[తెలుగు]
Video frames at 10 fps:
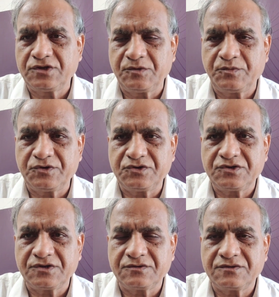
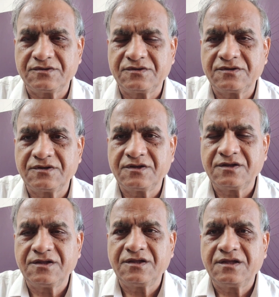తీర్పునిచ్చారు
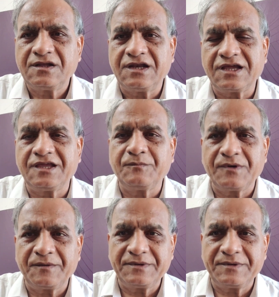లెక్కింపు